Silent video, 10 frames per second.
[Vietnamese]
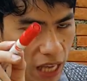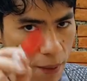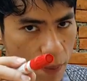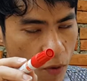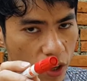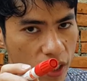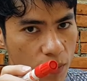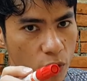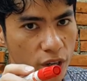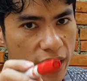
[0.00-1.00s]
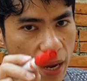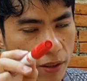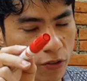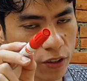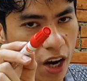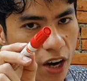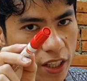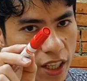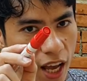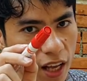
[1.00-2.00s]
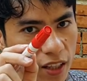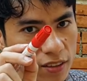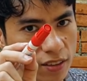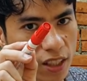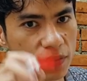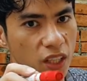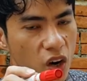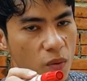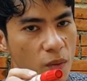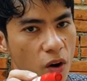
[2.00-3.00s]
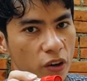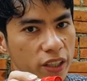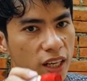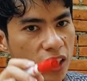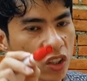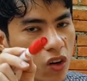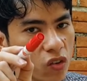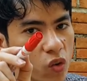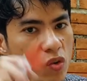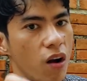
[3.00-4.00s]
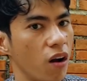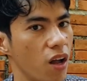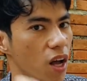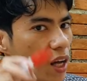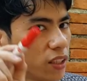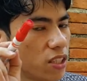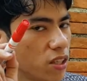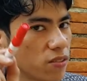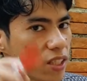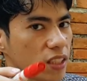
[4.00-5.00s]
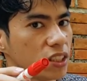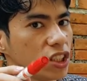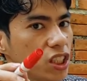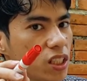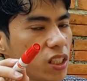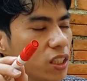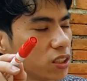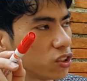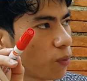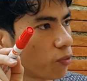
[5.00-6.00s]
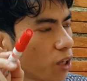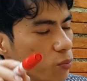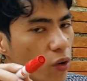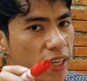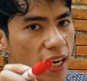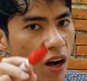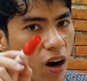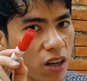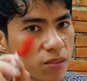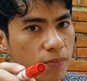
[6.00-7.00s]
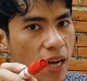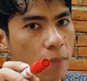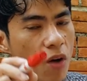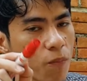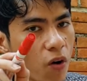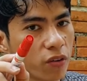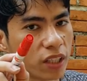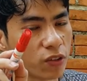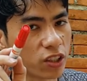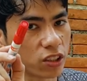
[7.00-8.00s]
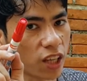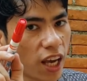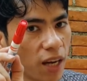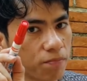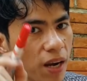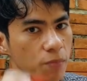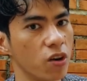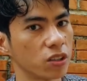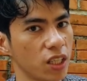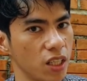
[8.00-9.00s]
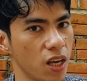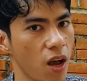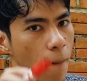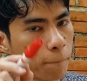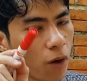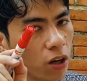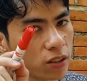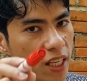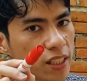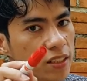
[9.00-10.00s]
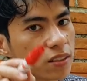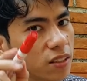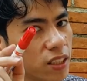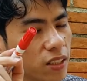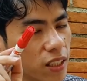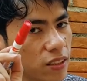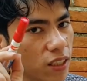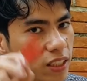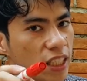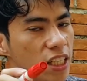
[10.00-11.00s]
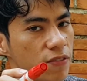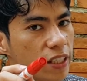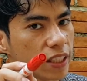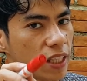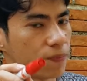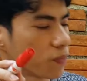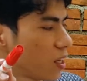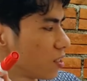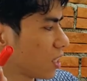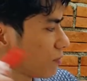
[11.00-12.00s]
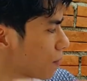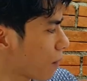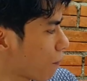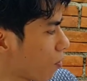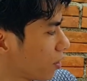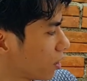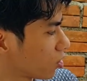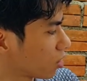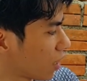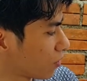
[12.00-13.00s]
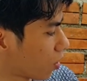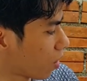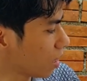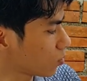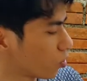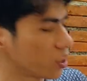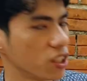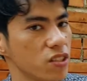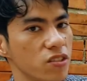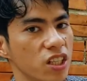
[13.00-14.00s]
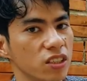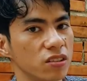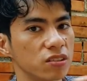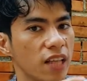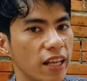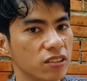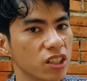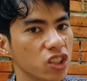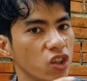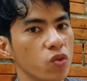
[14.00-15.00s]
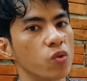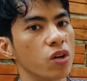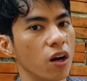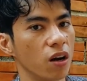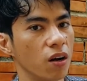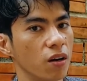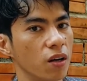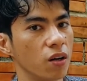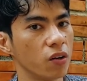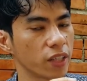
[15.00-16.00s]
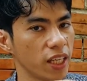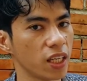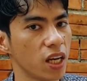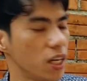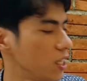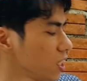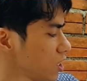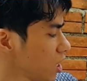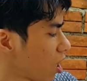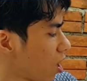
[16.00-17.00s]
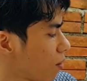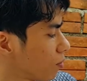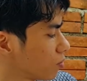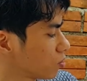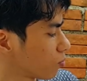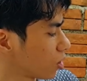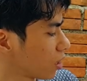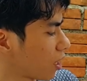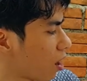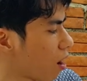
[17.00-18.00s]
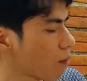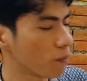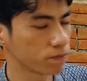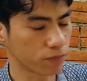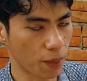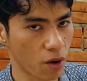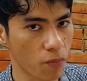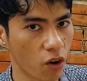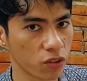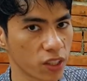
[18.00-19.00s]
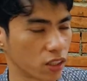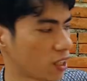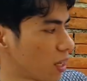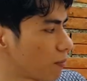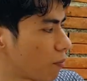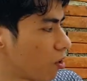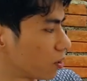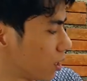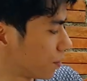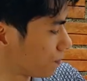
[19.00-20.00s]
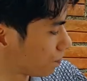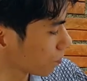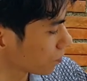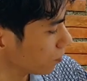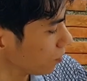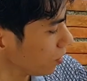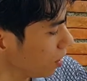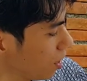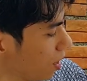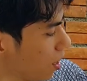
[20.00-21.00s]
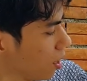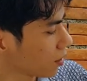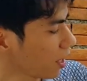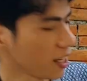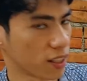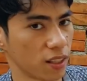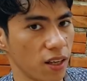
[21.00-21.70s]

ca bị po là ném muối để thưa ai nhẹ sơi bị tàu bóng bóng nơi nông Google, description cứ chia chấm nói muối đây là ó sầm ráp bóng bóng để thưa còn thèm bay bò tê, bò tê cứ cái sơi để khi vơ tê chẳng việc bẹp con đang còn thay video hết chỉ muốn decision tại sơn nên nông buồn gò ok nếu cứ chia lọ chấm lấy đây lọ tại bóng ôn thôi còn thay bài bỏ tệ thế